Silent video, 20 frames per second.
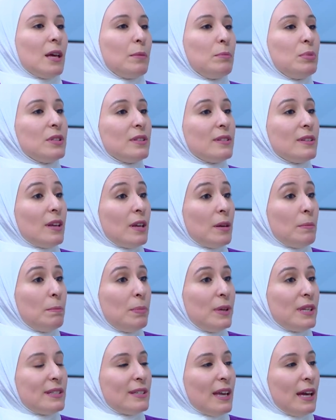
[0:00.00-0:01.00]

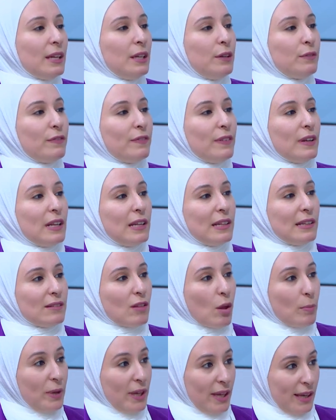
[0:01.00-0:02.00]
بالطب التعريف
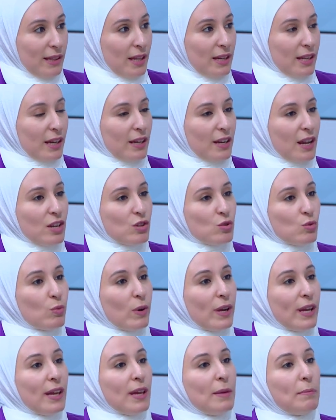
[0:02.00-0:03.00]
الطبيعي للاخراج
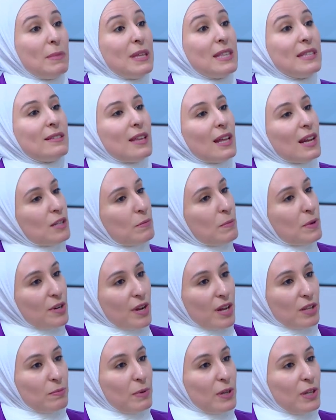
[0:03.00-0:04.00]
هو من ثلاث
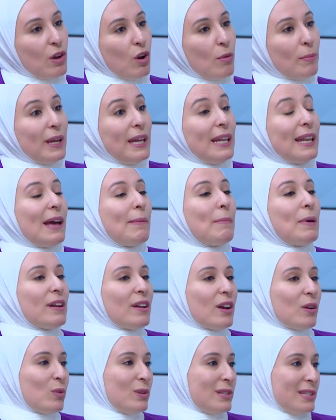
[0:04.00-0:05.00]
مرات باليوم الى
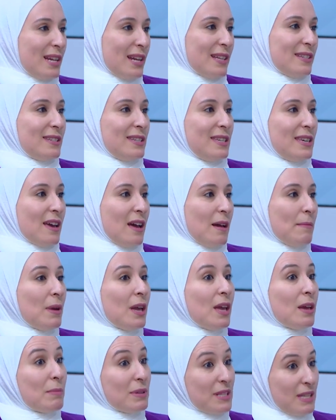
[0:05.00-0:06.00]
مره كل ثلاث
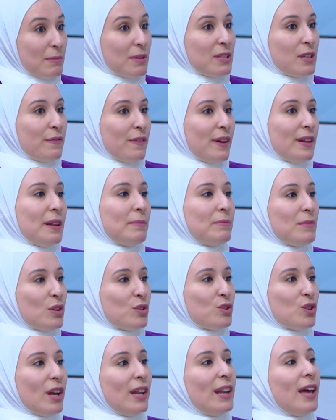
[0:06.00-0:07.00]
ايام بس زي ما اتفقنا
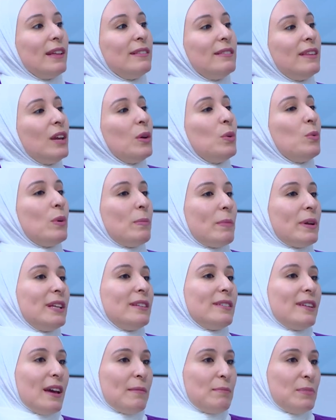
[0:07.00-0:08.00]
بنرجع لقد هو
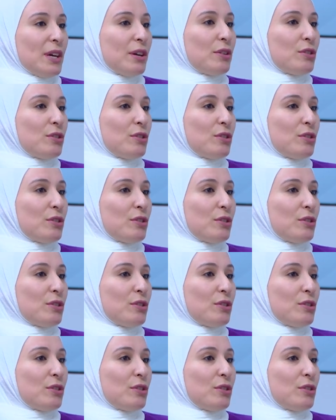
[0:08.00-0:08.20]
المريض كان نعم.